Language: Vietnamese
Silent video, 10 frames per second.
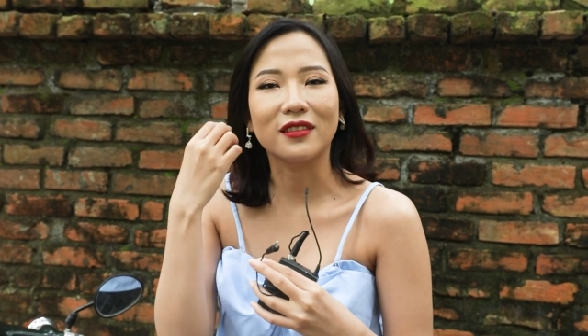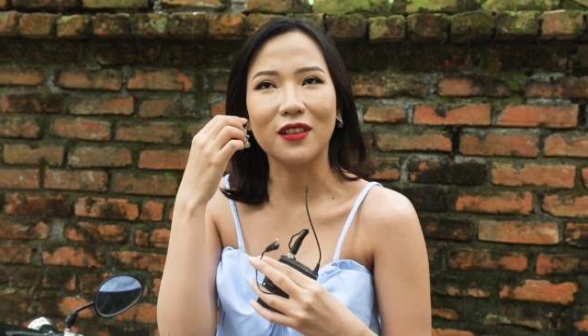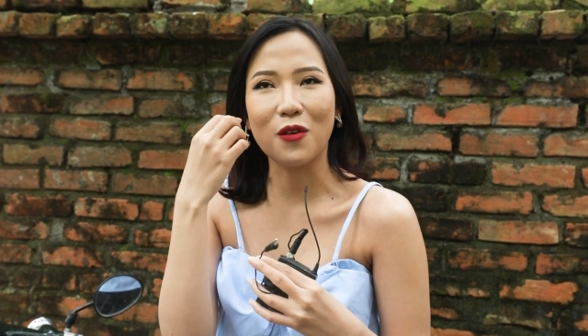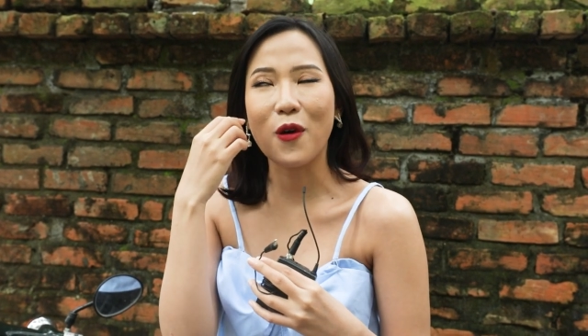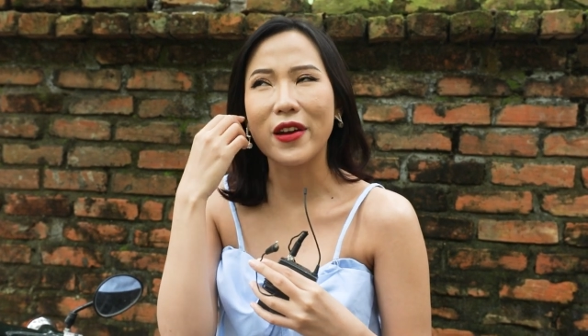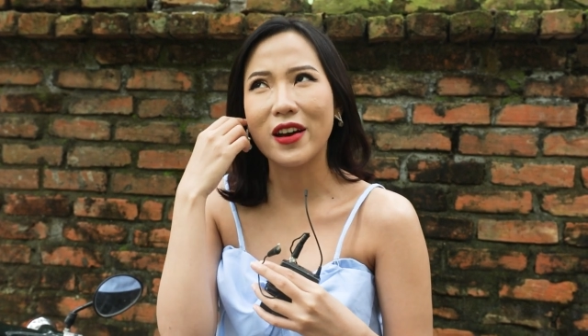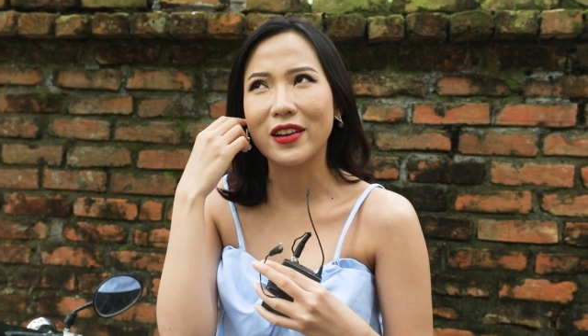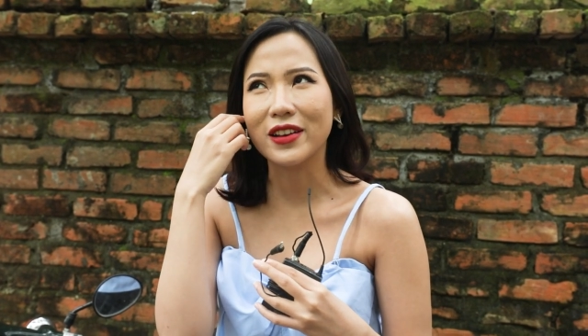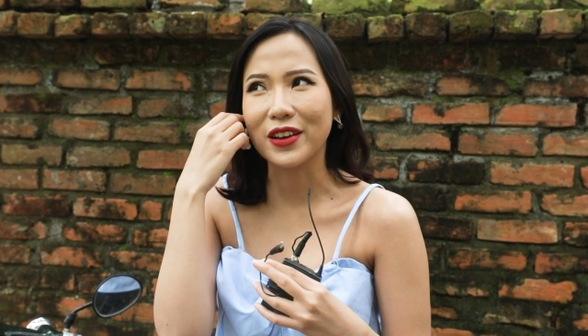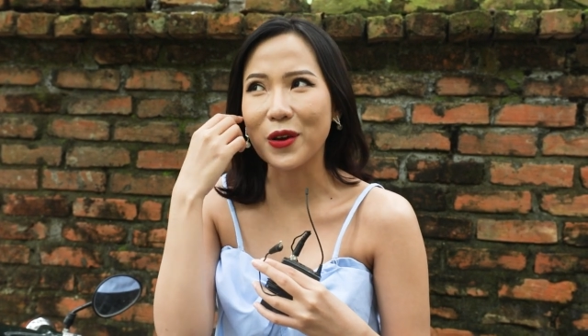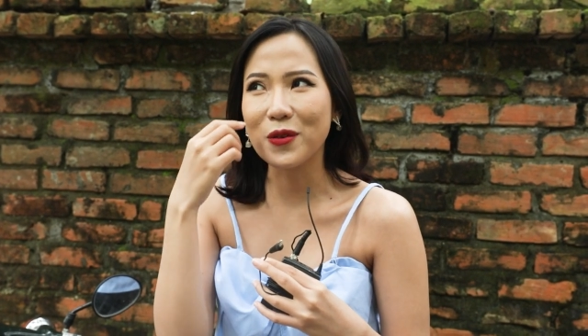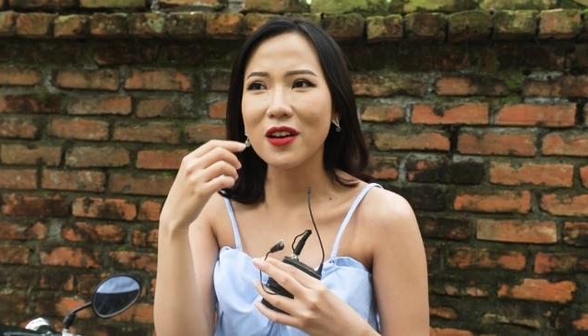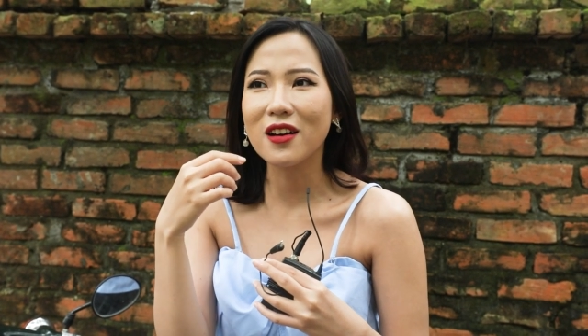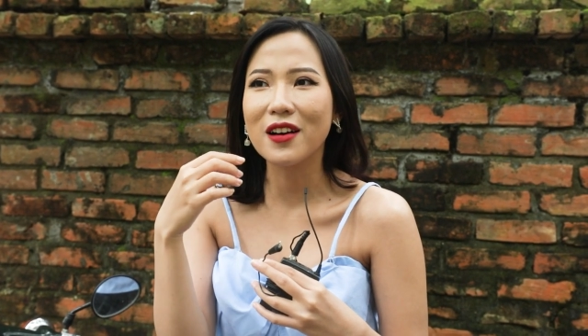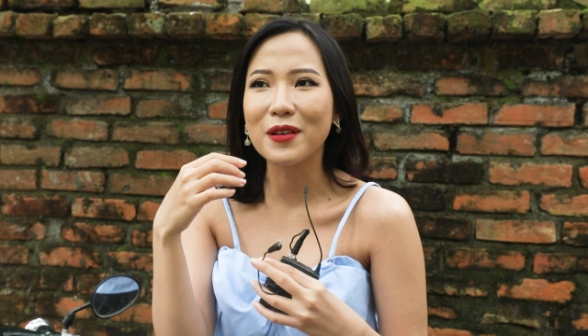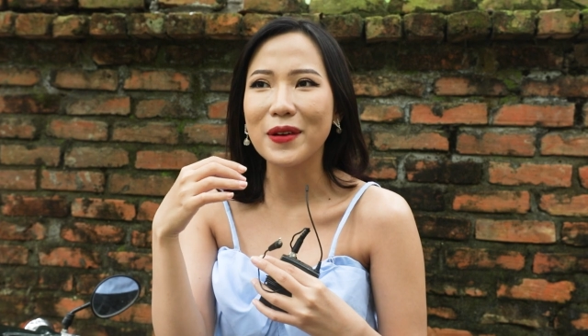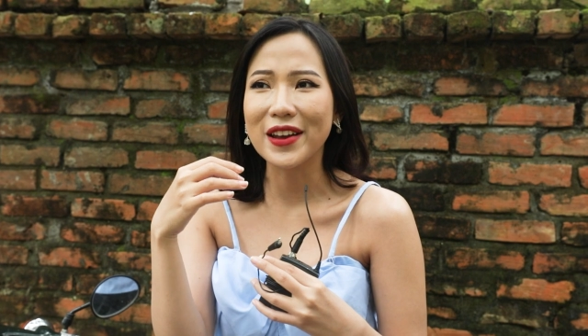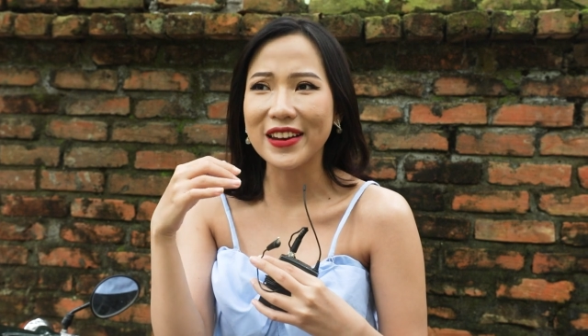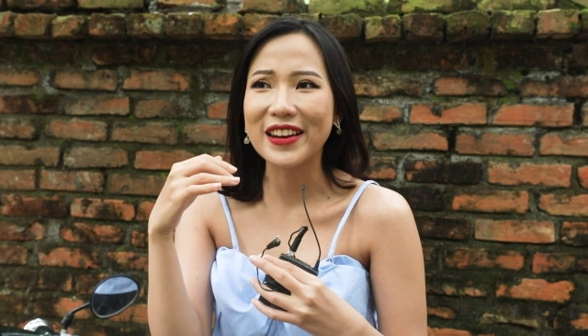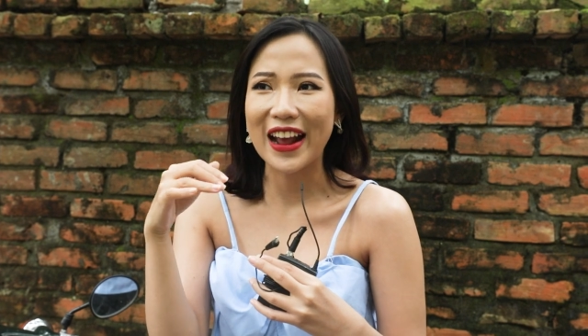ở ngoài đời thì kiểu nó hơi
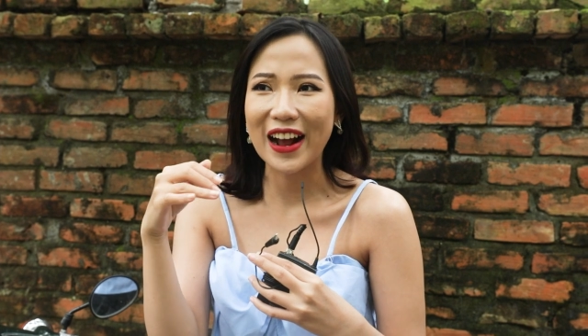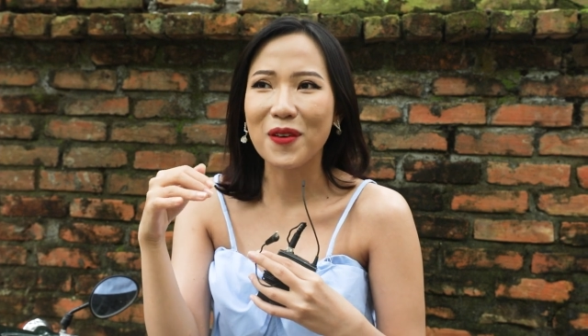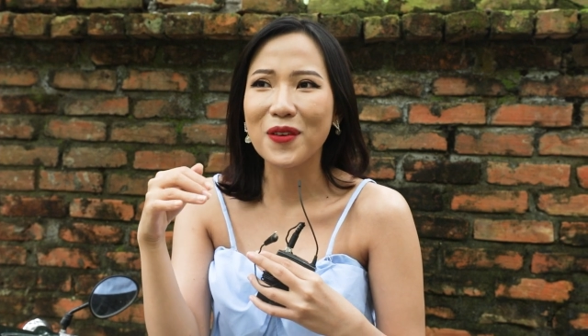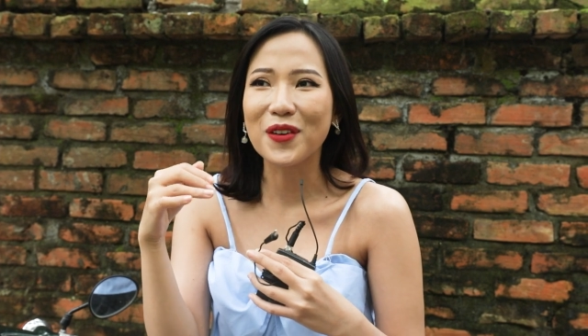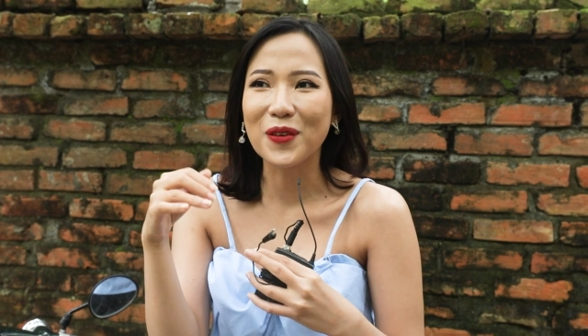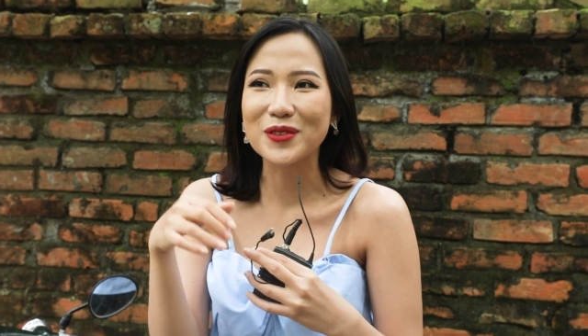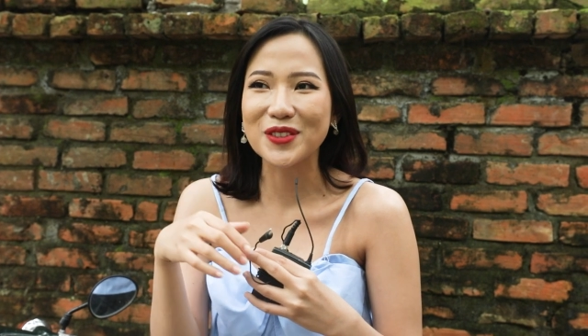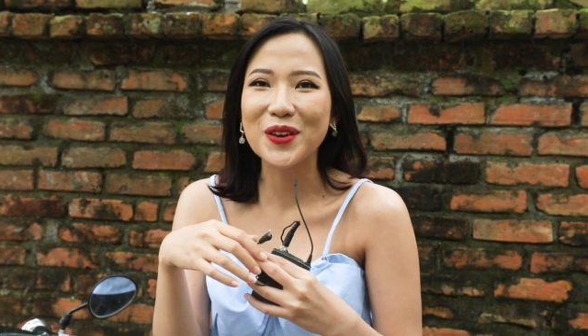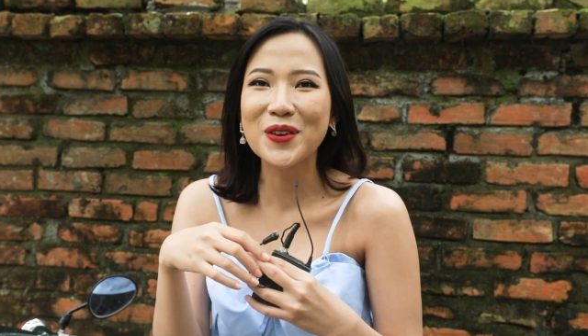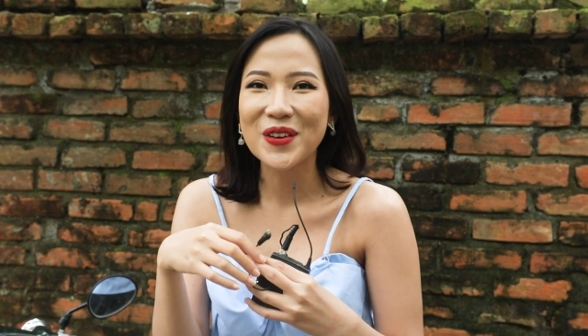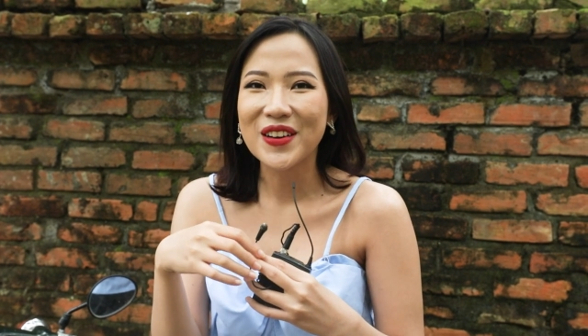bị đàn ông hơn một xíu